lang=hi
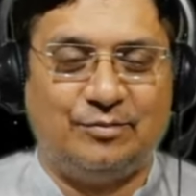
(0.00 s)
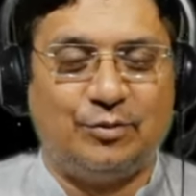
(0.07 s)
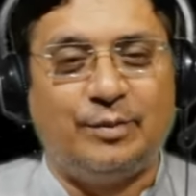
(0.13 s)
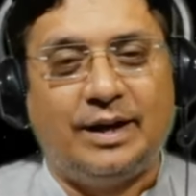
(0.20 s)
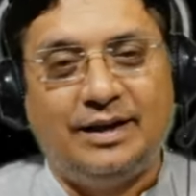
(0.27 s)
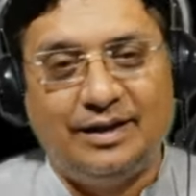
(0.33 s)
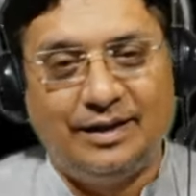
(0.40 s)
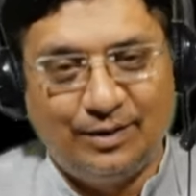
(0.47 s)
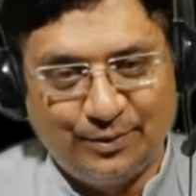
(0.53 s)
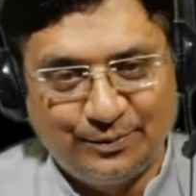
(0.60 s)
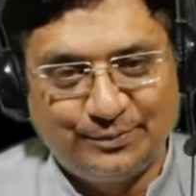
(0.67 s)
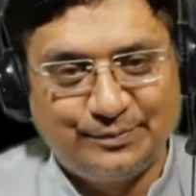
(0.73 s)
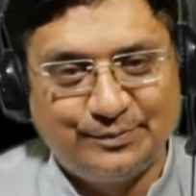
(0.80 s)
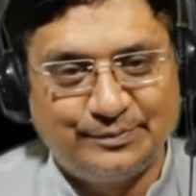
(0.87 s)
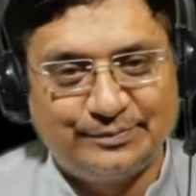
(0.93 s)
मोबाइल ले लो
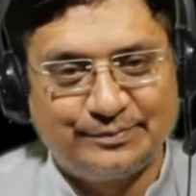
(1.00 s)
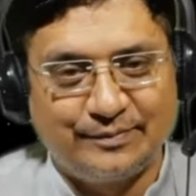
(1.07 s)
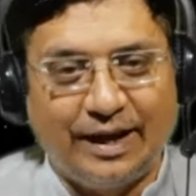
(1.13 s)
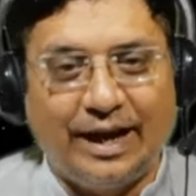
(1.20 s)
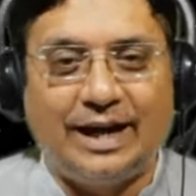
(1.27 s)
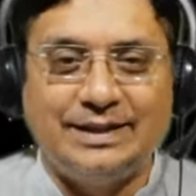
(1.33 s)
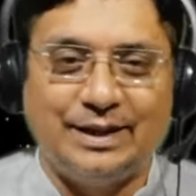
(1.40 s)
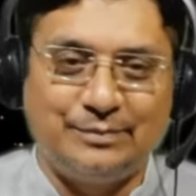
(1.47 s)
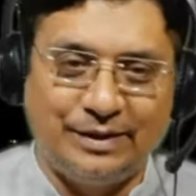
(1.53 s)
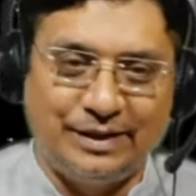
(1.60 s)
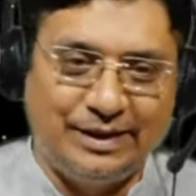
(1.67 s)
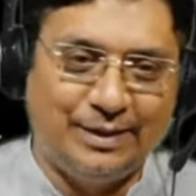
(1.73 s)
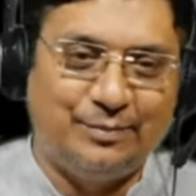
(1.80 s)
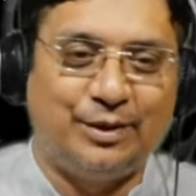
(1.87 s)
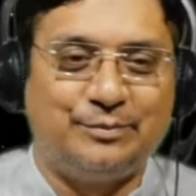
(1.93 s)
आज आपने
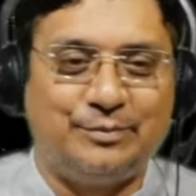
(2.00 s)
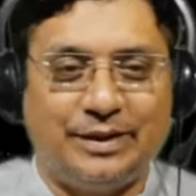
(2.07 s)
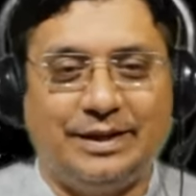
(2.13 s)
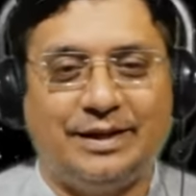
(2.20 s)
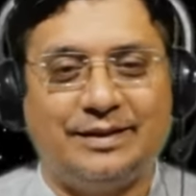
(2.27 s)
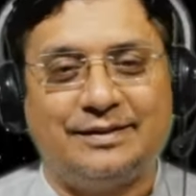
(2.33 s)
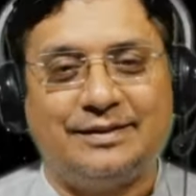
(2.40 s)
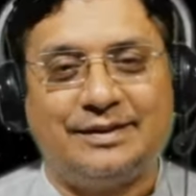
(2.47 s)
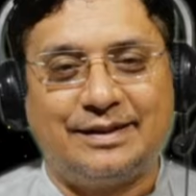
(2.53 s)
लिया बहुत बढ़िया